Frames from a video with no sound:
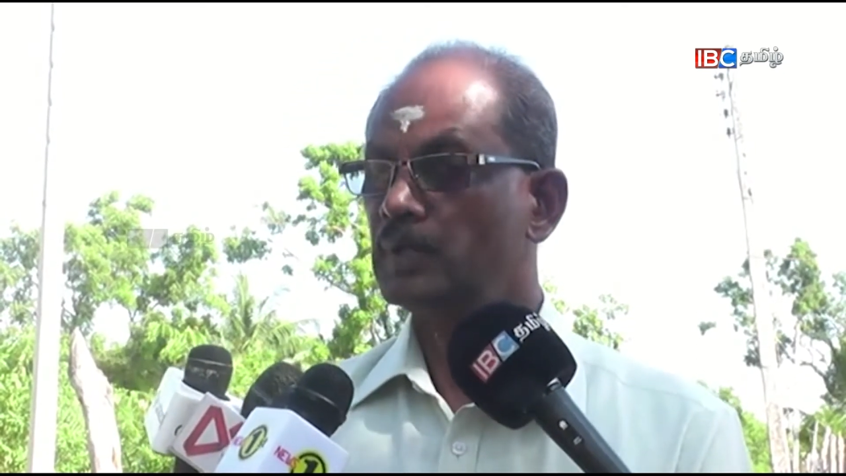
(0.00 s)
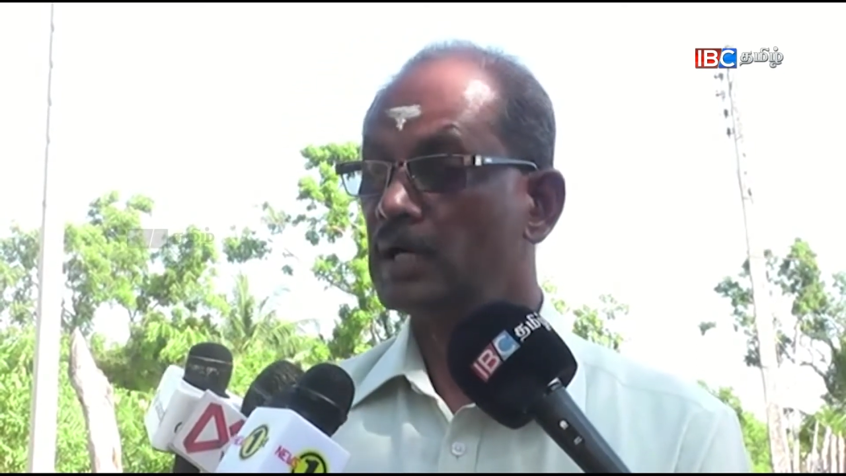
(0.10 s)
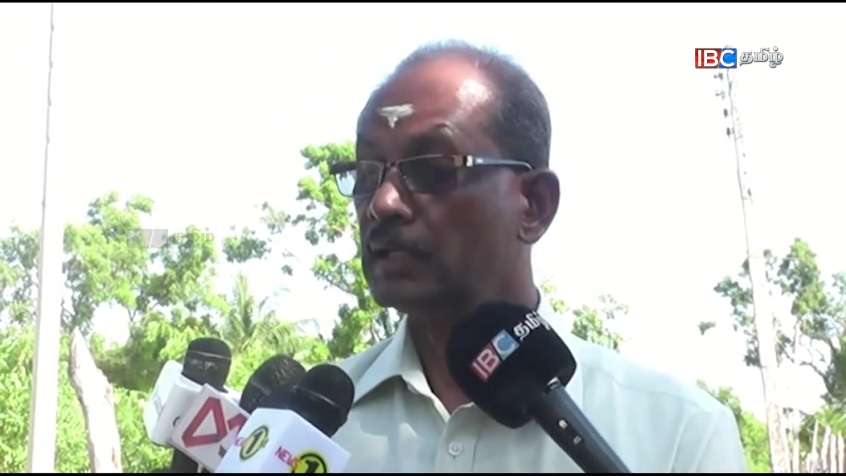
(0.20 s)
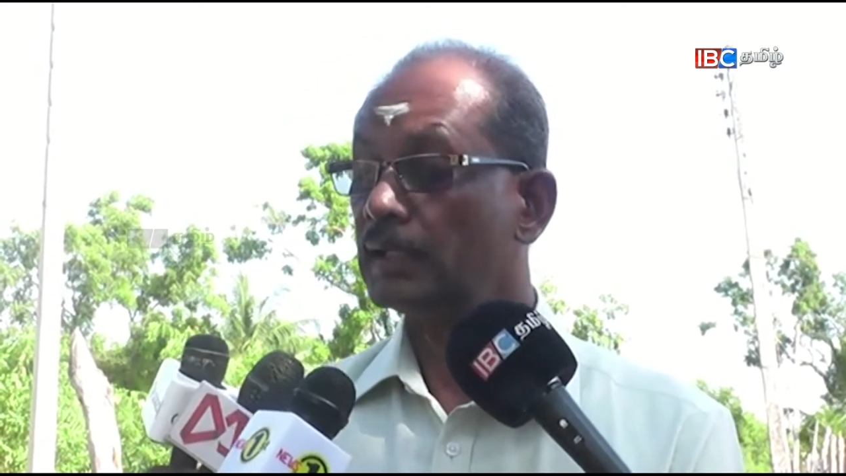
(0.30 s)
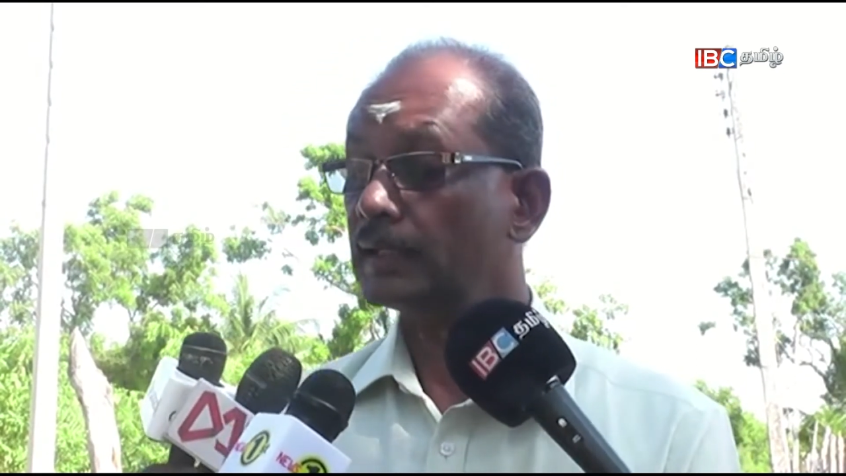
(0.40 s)

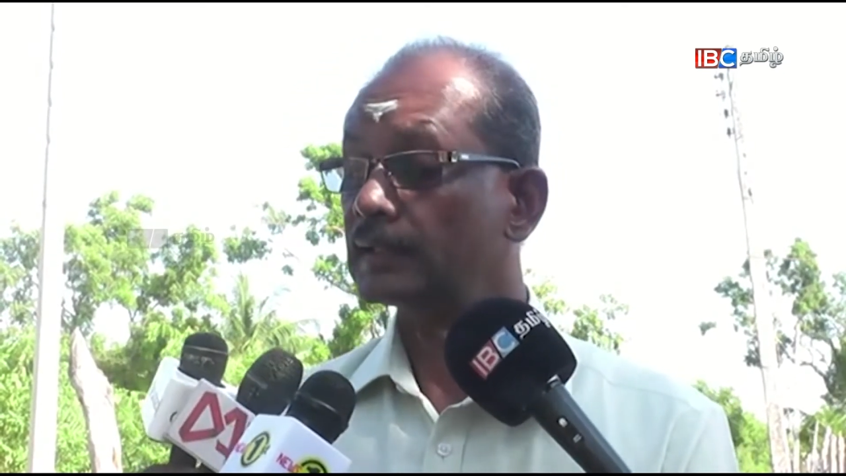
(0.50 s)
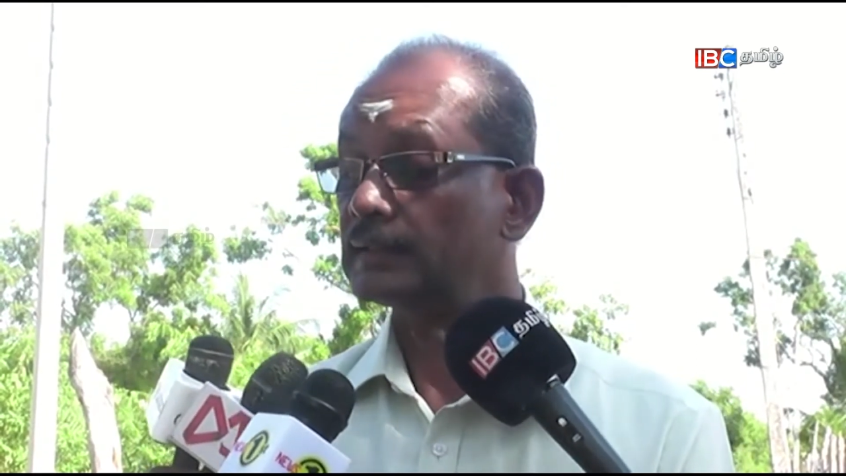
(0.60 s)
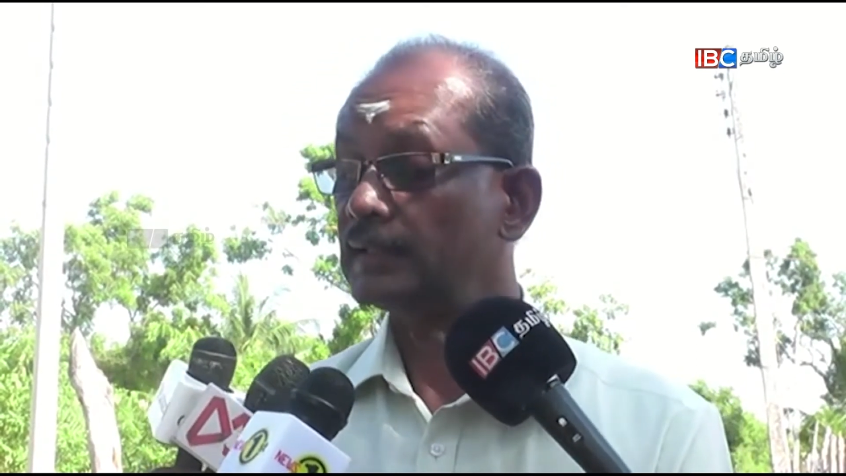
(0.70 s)
மகாநாயக்க